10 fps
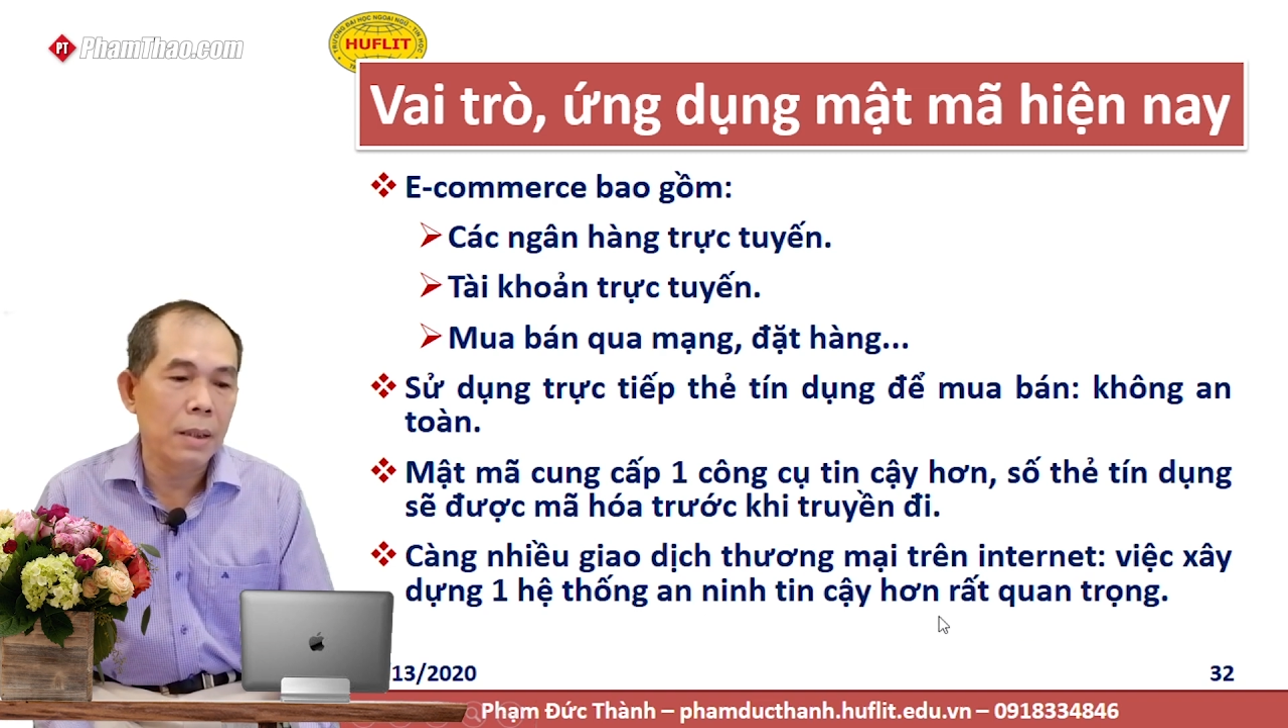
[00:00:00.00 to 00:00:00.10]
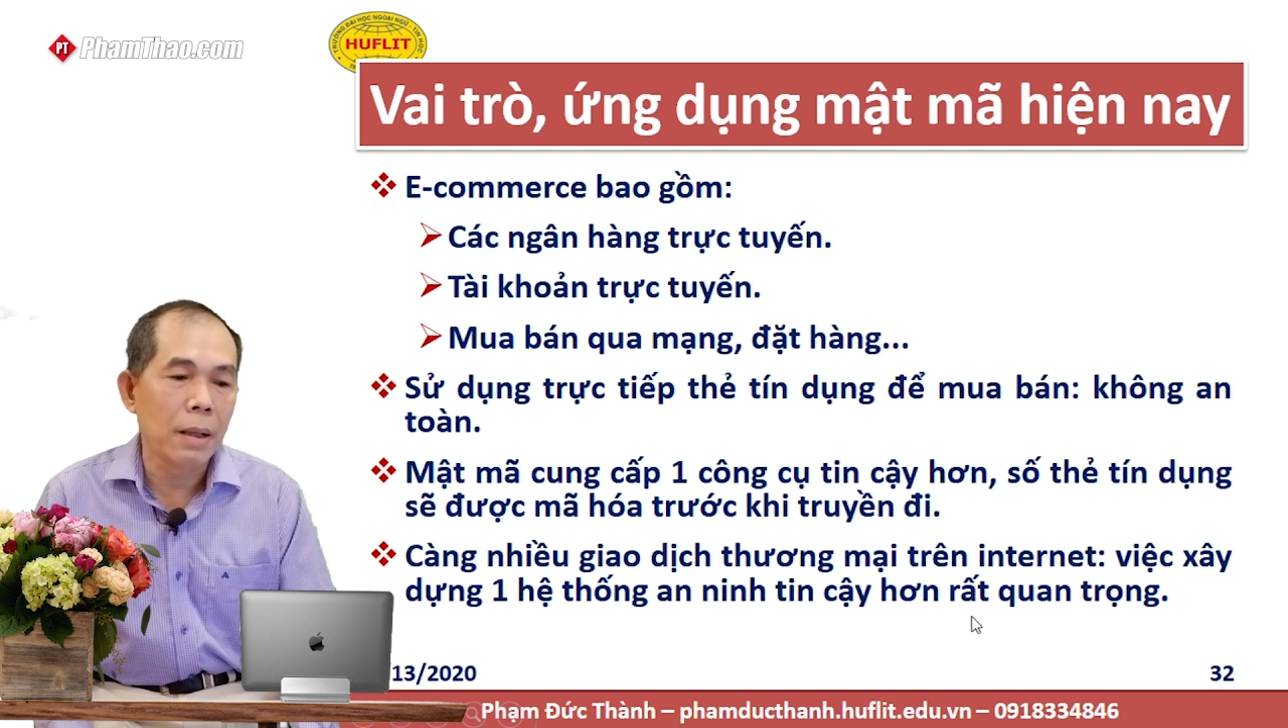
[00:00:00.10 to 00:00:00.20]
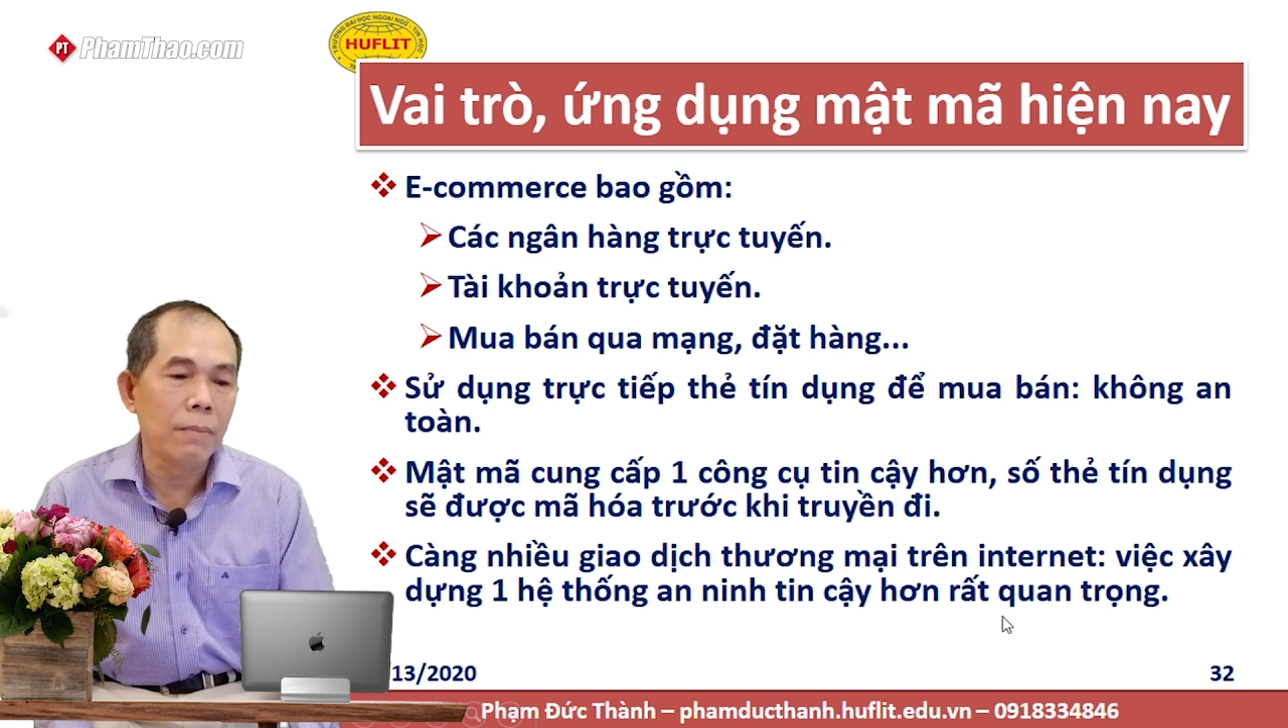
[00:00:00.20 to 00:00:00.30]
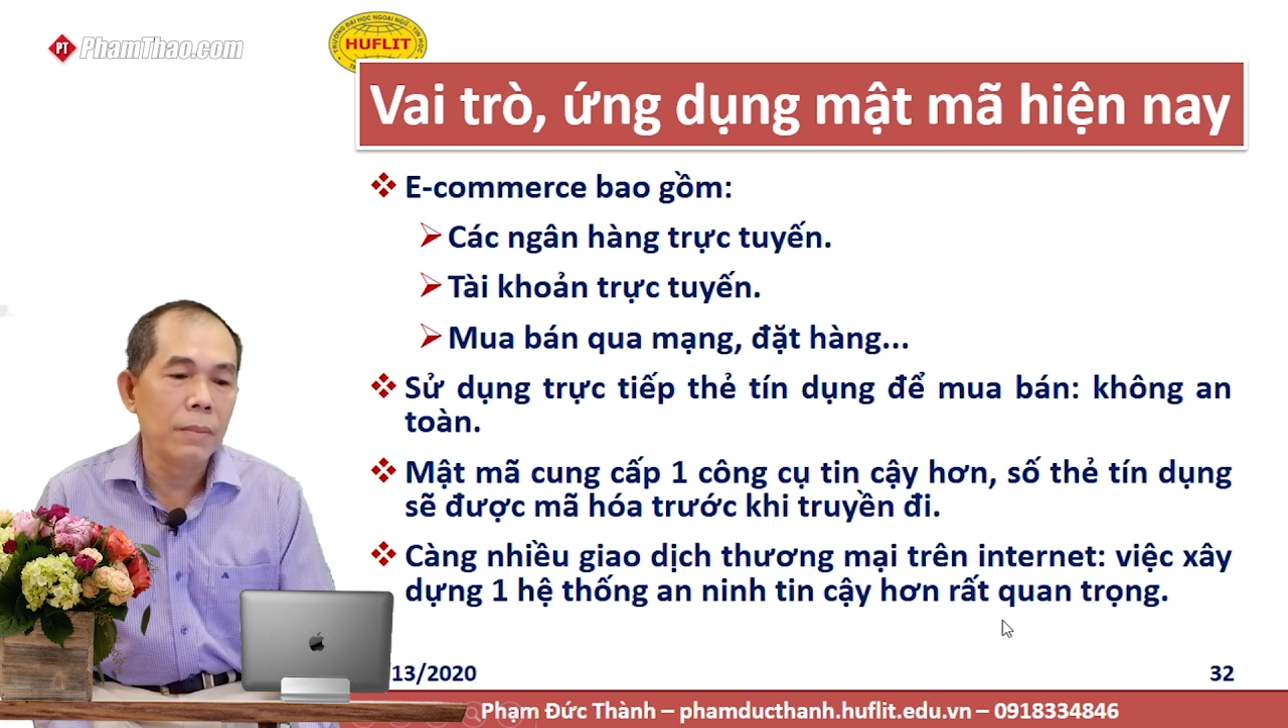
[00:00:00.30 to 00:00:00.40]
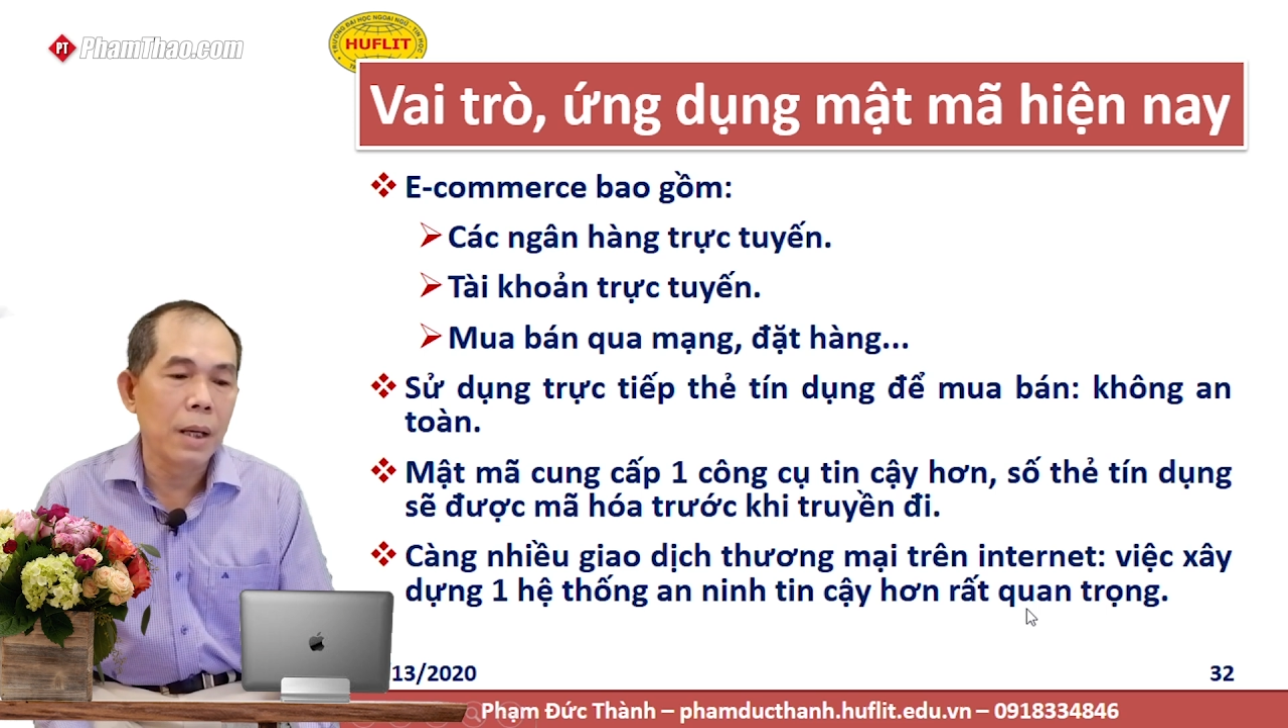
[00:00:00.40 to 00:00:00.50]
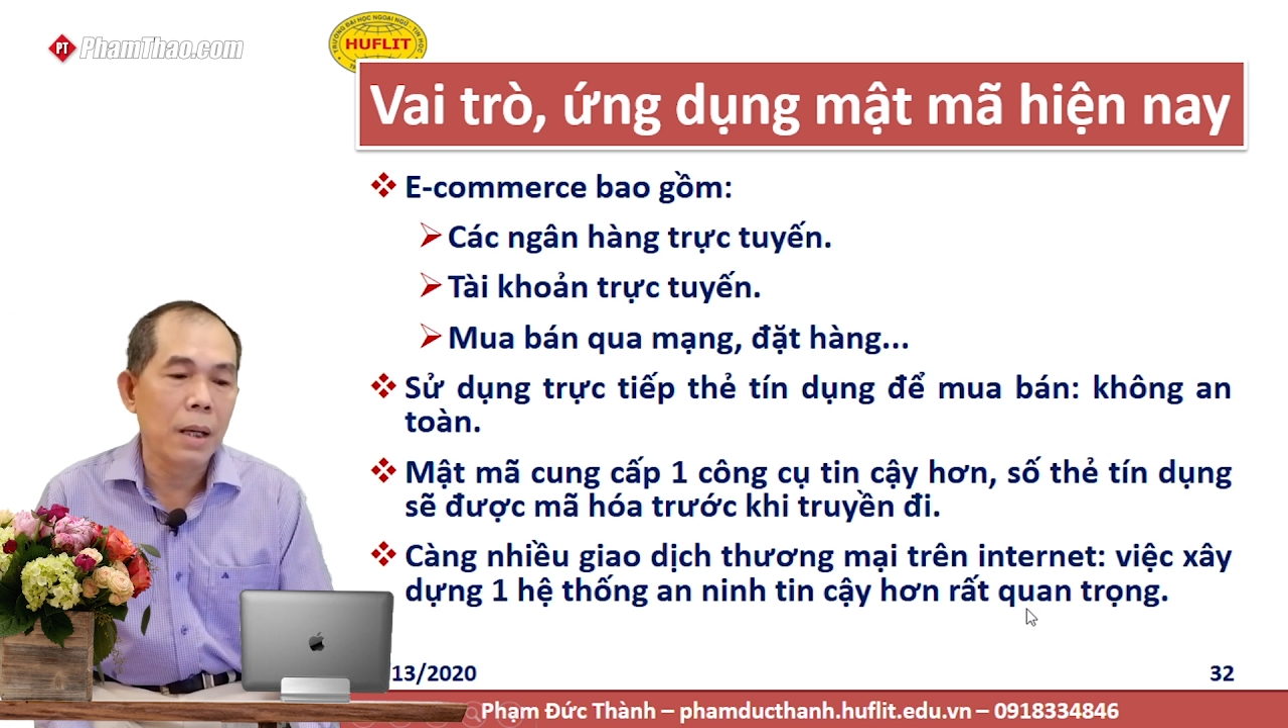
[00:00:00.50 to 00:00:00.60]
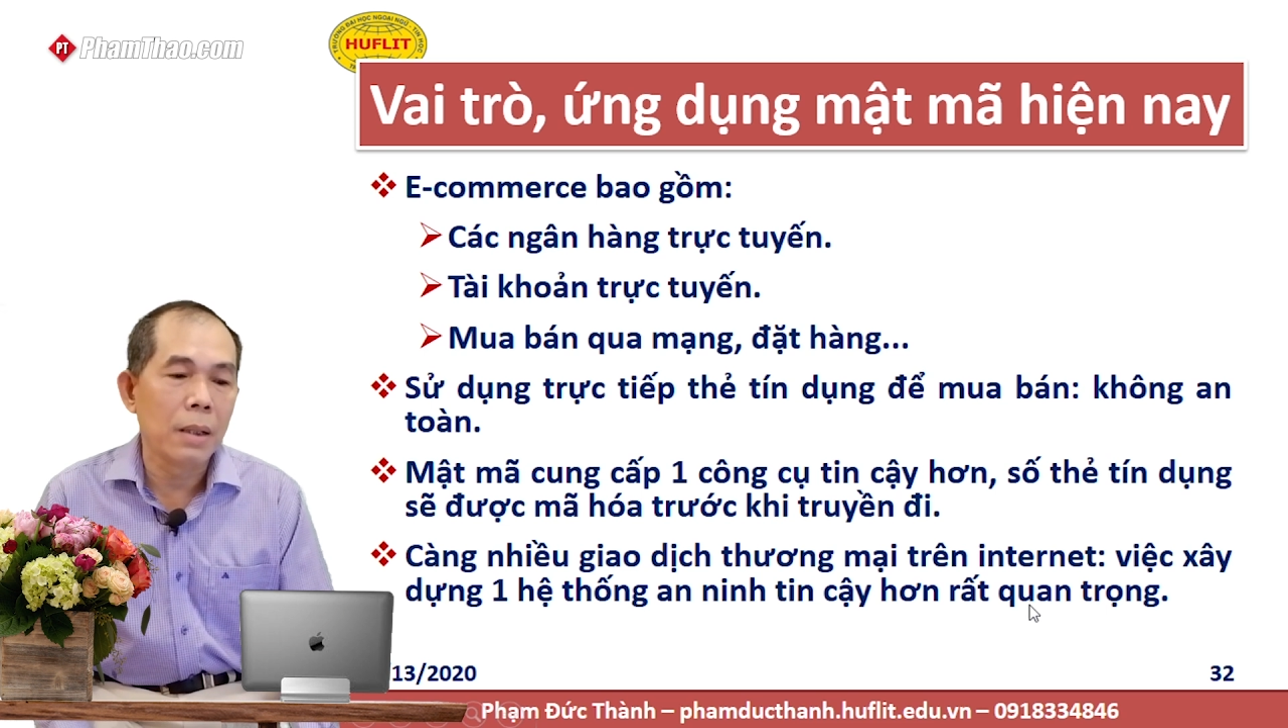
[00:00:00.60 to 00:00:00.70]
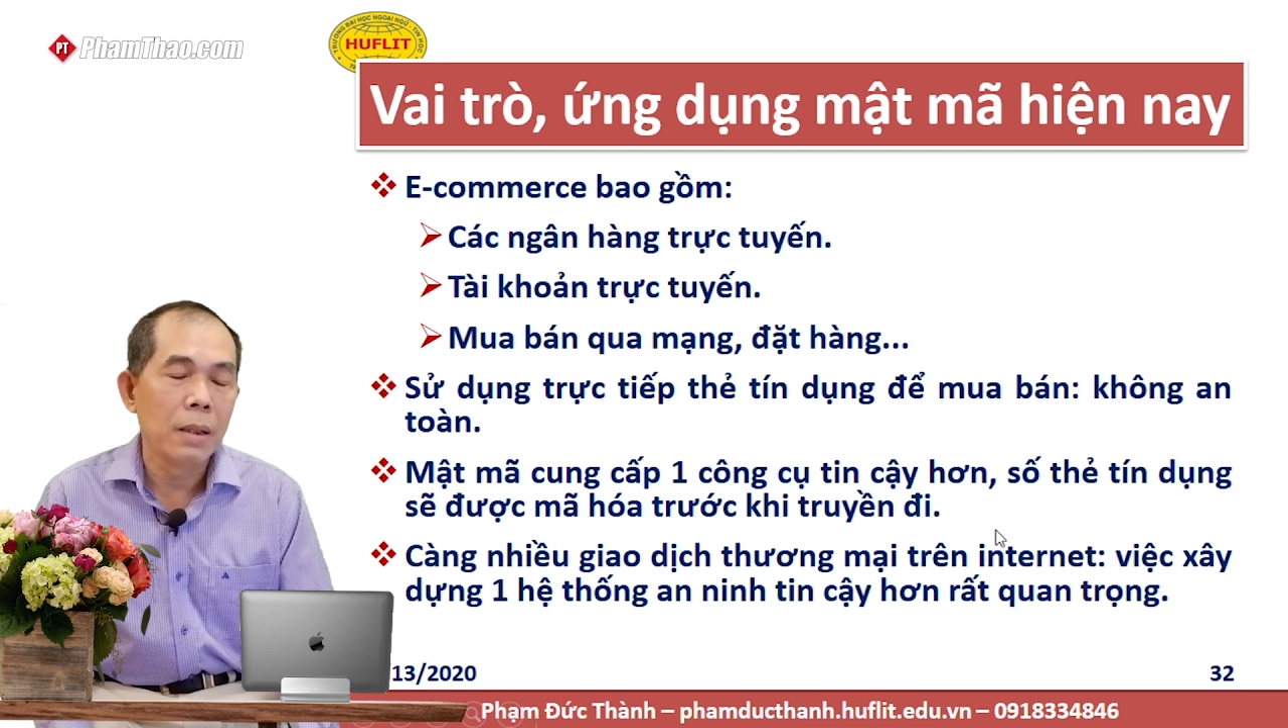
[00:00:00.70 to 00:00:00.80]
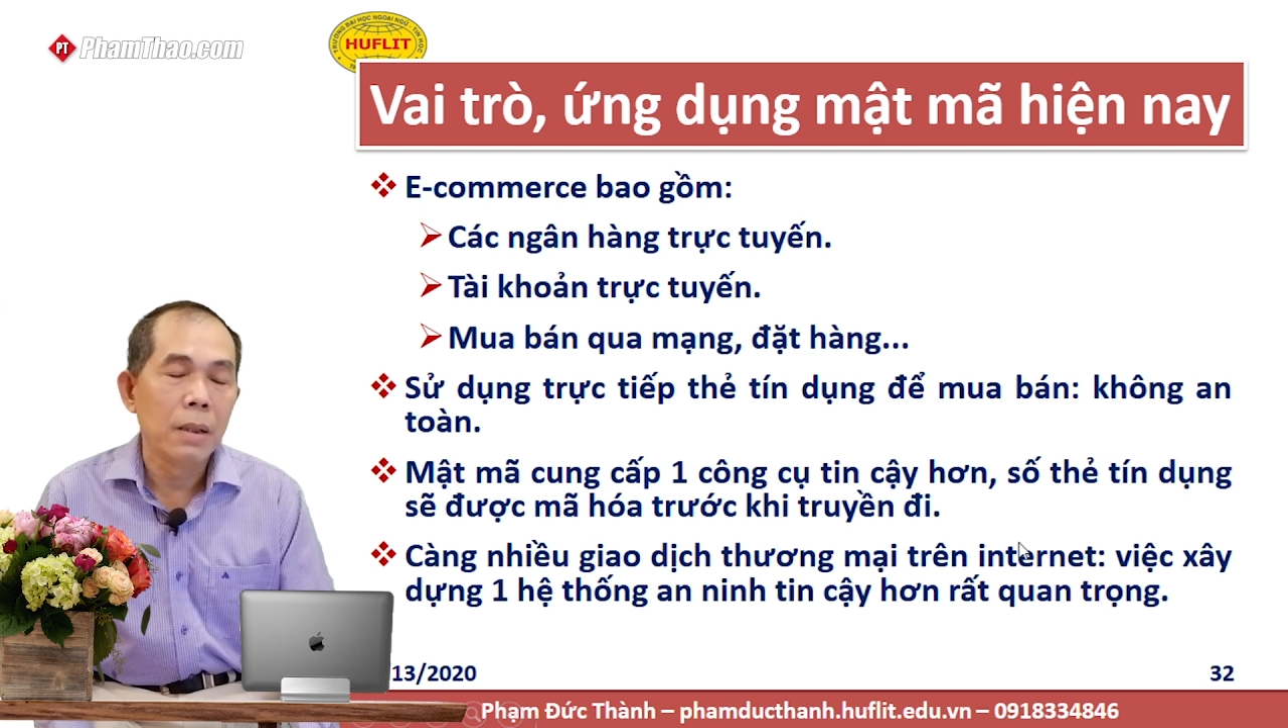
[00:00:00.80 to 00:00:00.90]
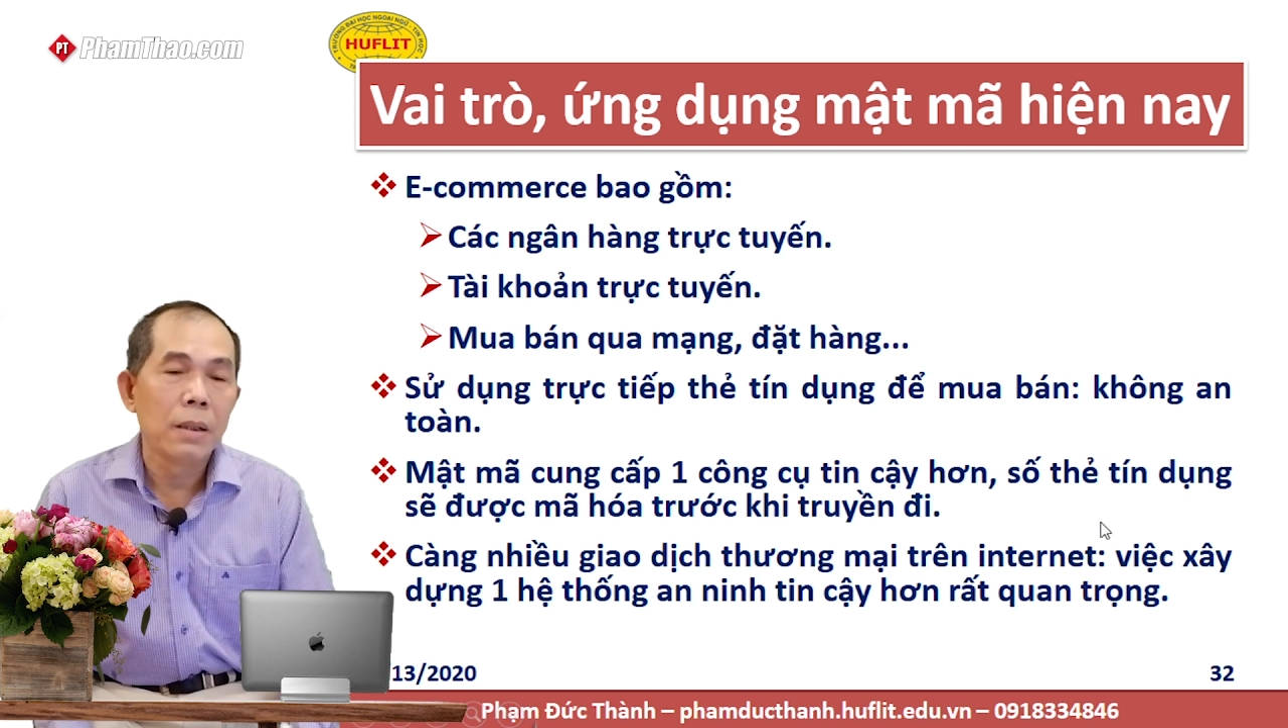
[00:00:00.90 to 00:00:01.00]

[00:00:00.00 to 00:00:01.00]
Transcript: hệ thống là